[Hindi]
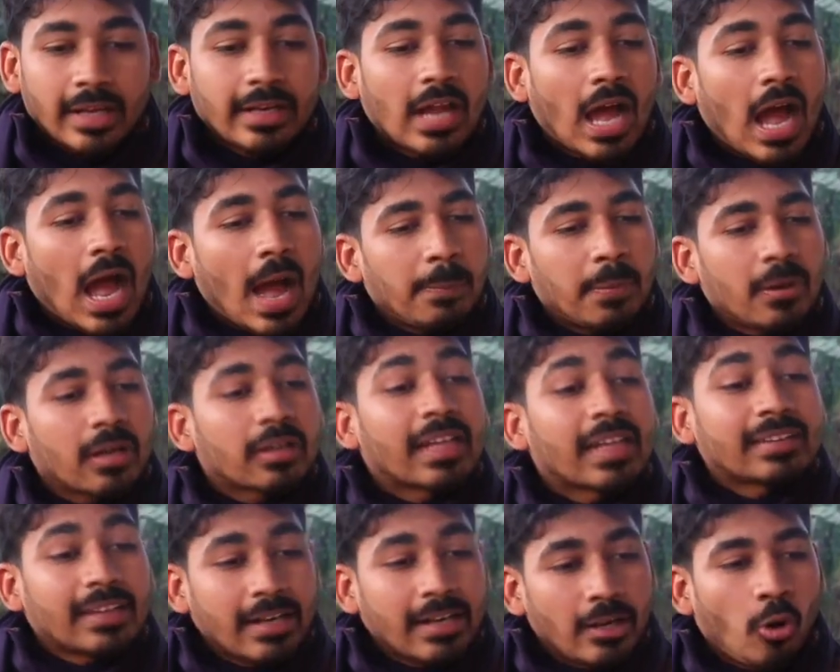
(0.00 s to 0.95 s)
तो नहीं आप
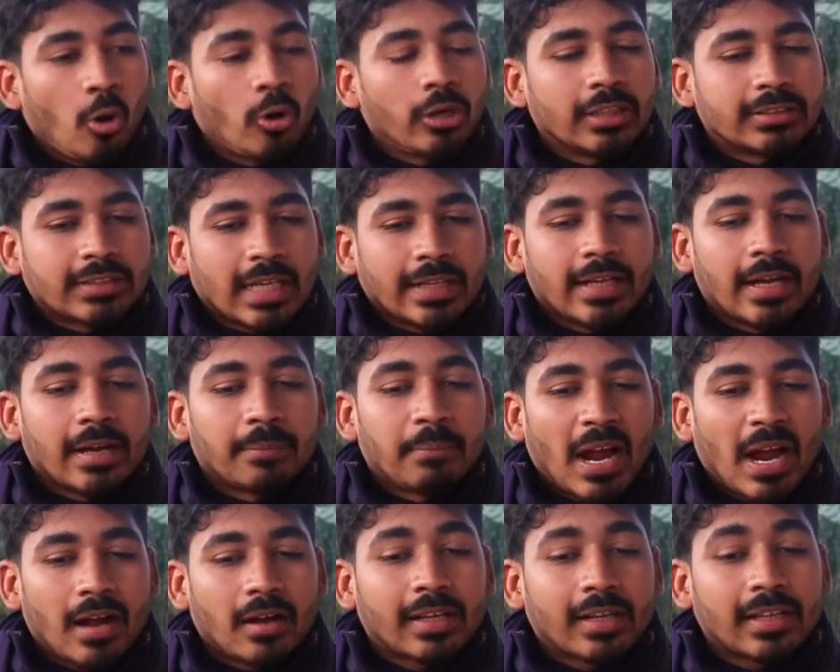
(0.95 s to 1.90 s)
कितनी होनी चाहिए
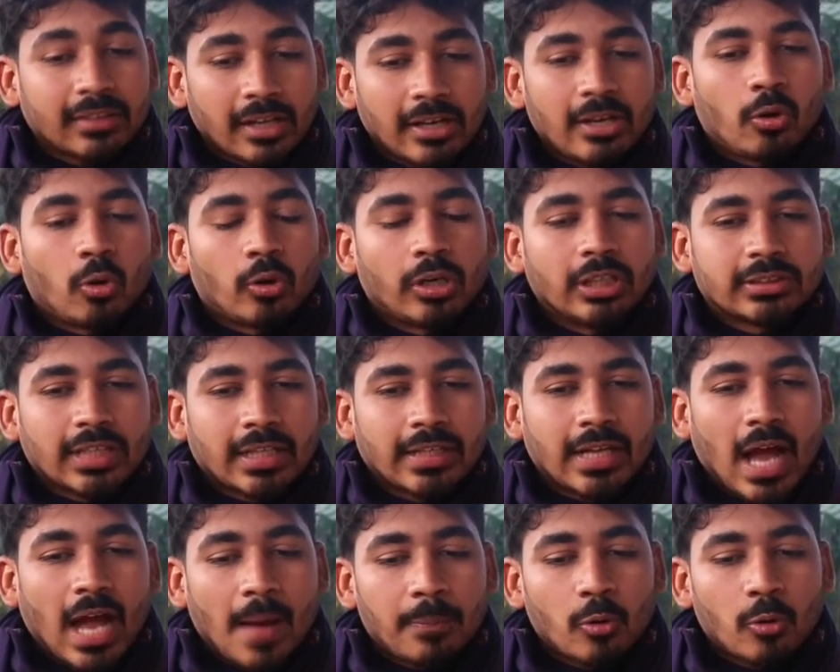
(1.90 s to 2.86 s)
मैं कितनी होनी
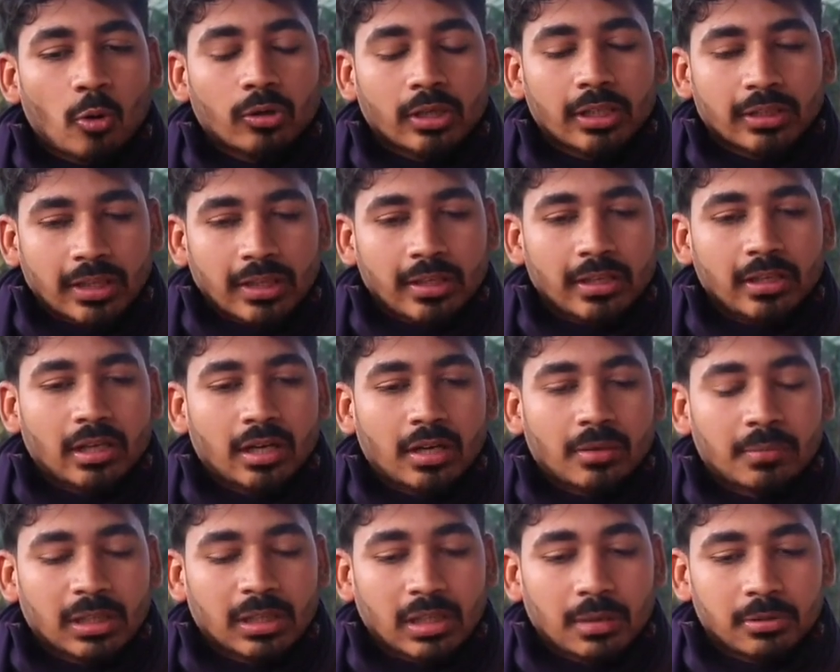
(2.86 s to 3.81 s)
चाहिए आप लोग कितनी
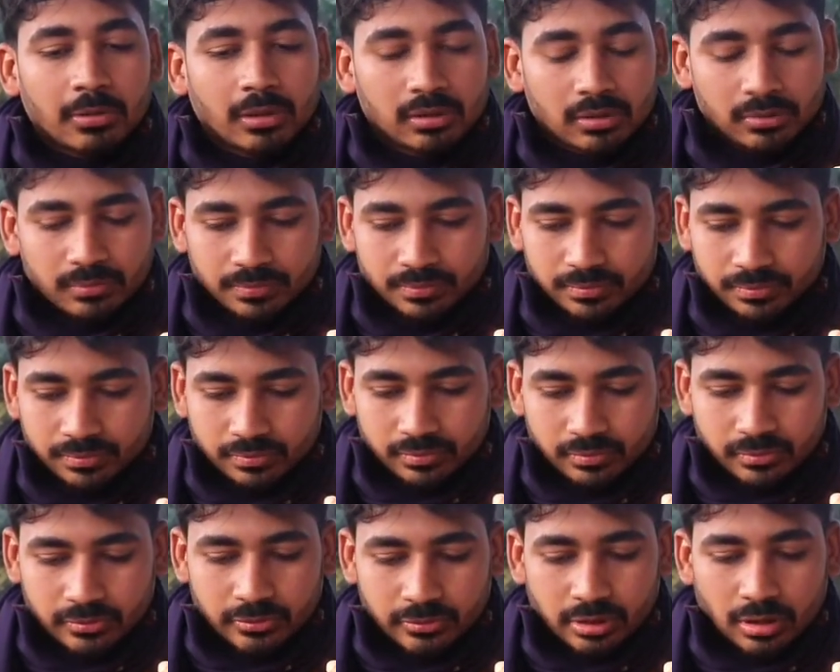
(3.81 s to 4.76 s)
आ, मतलब
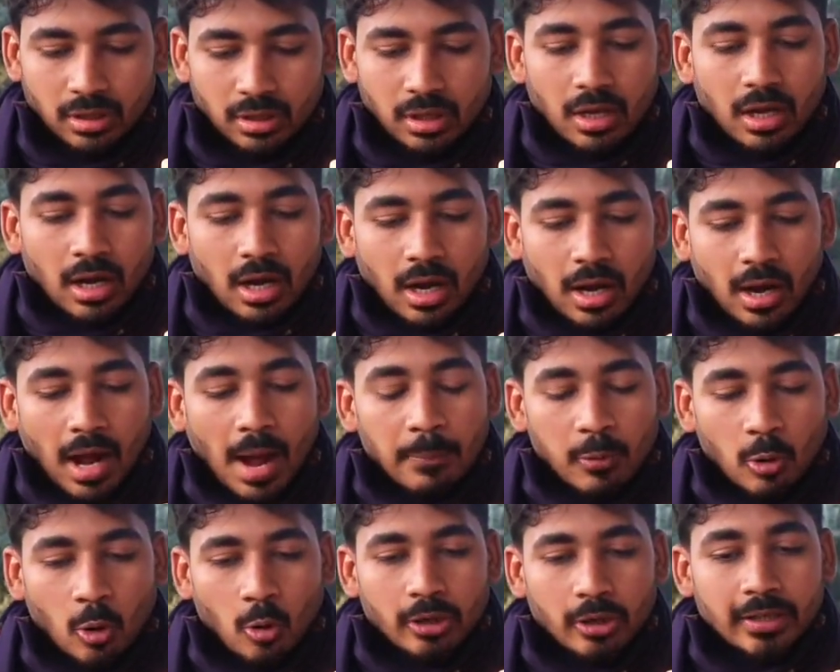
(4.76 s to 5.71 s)

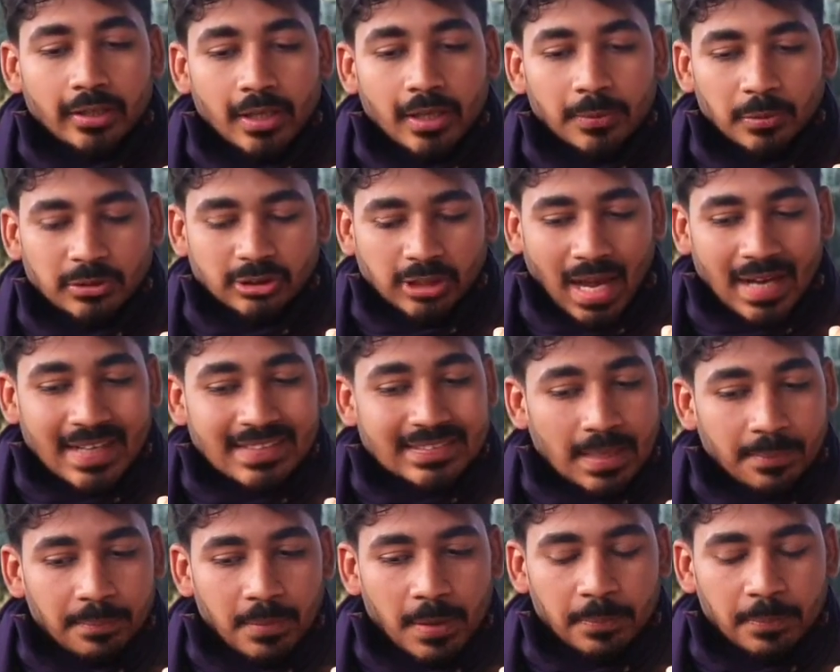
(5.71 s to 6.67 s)
अपलोडिंग की
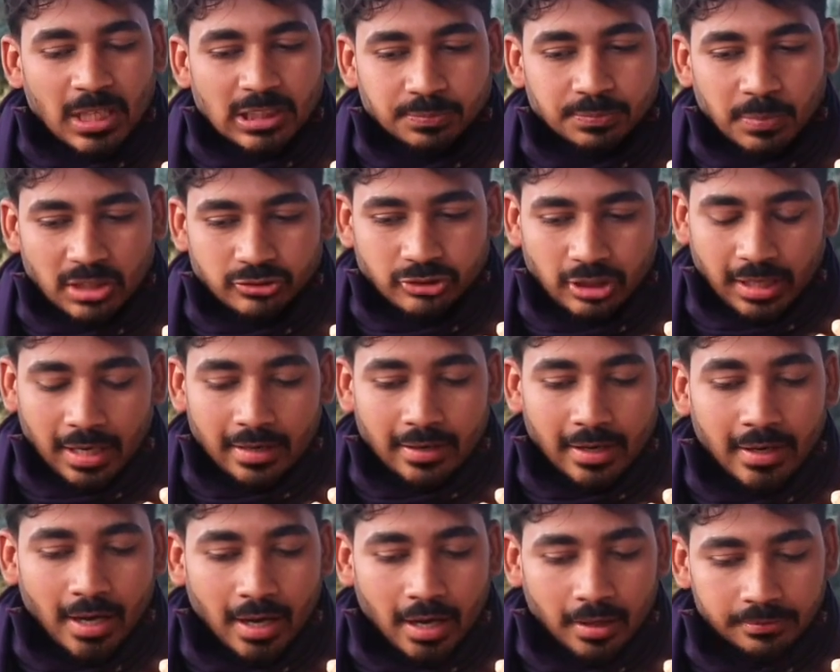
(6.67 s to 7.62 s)
चालीस एम बी पी एस पर सेकेंड
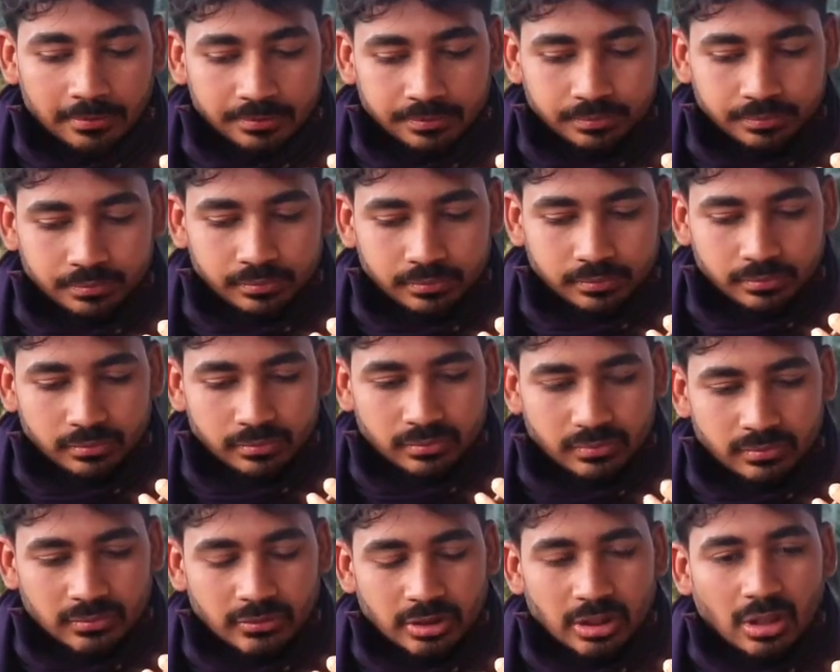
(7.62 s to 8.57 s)
है ना
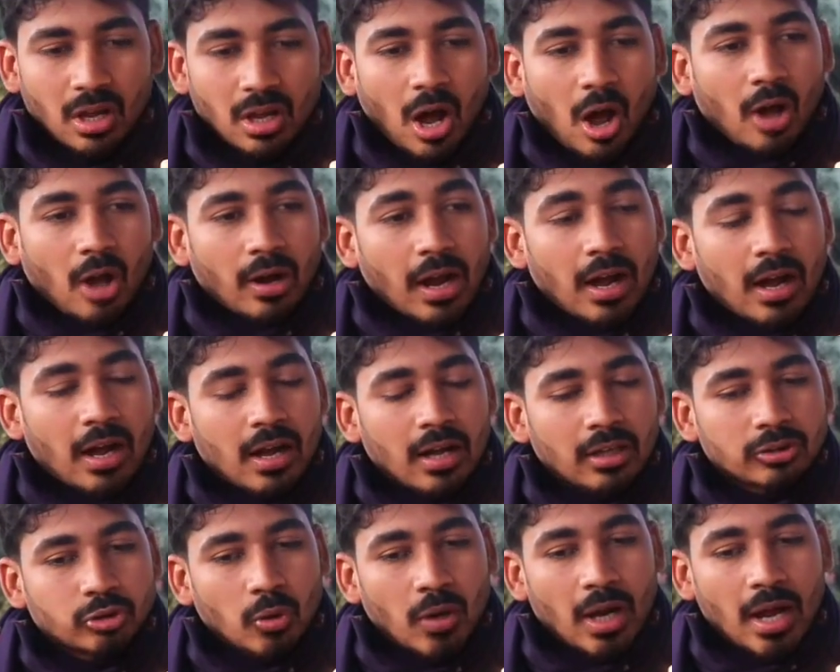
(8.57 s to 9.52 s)
हाँ जी सर और
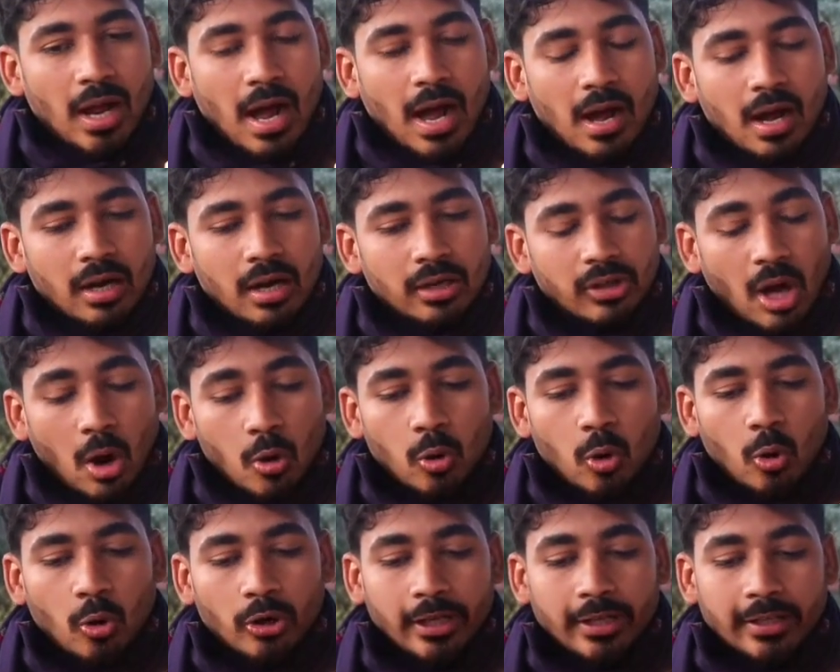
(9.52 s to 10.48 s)
आ, जो है
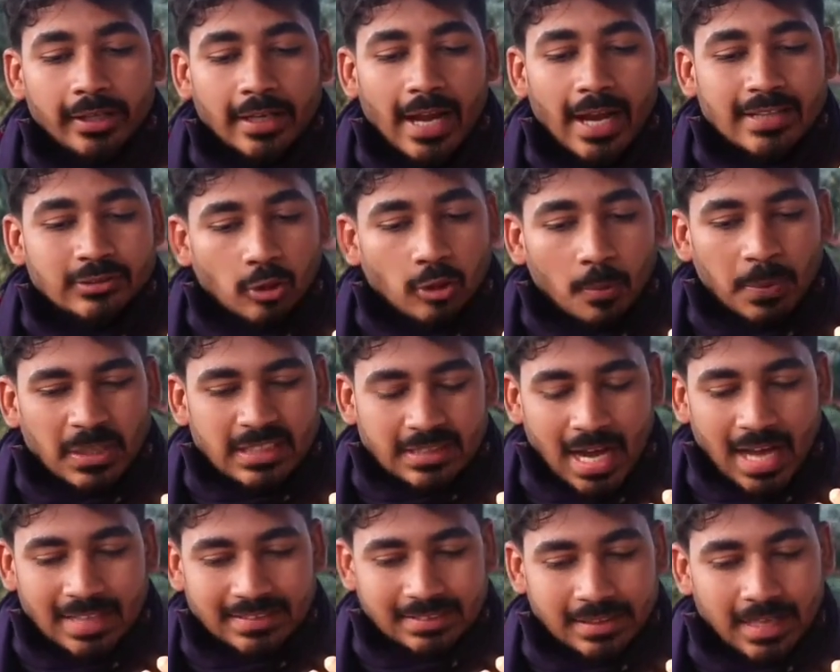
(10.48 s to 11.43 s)
डाउनलोडिंग की एक सौ
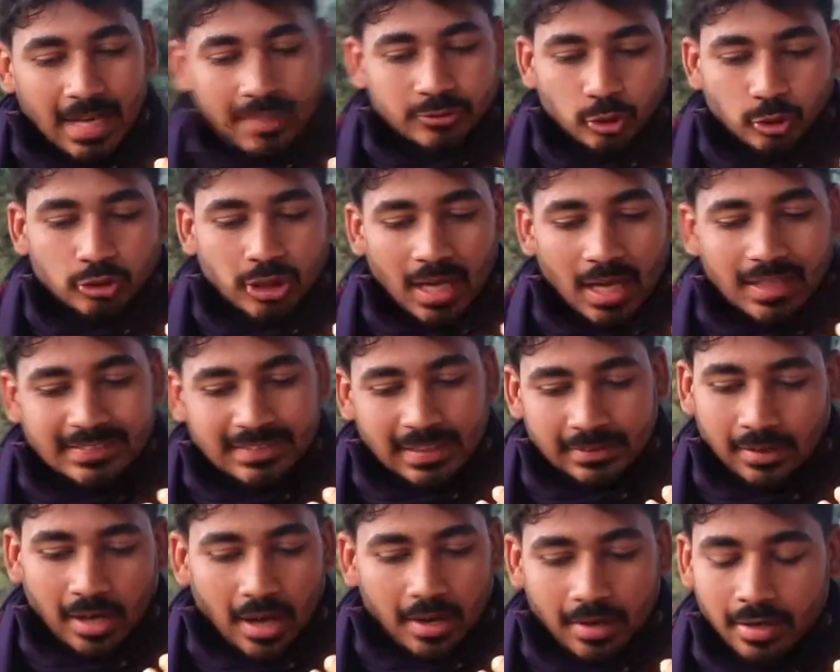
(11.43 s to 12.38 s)
पचास या एक सौ चालीस
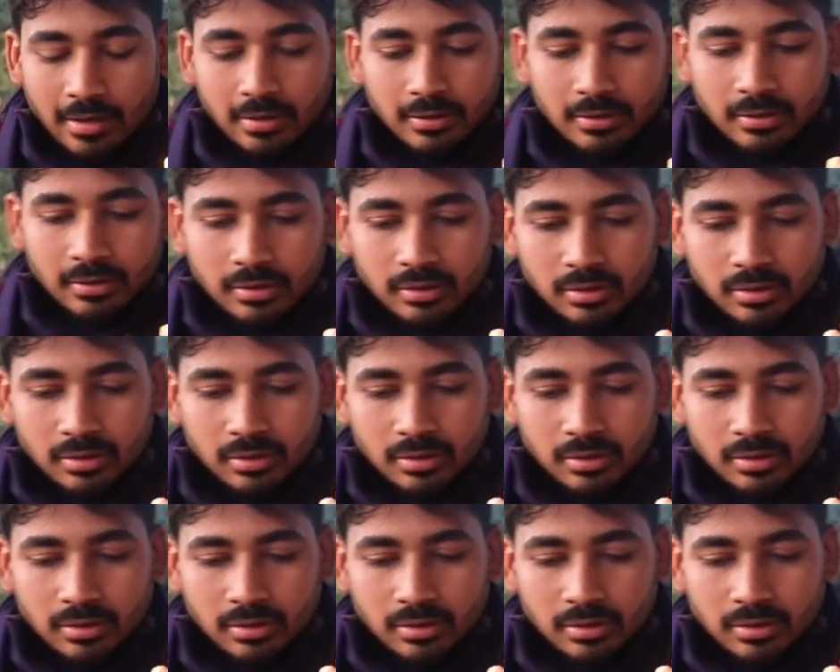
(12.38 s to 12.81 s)
इतना ना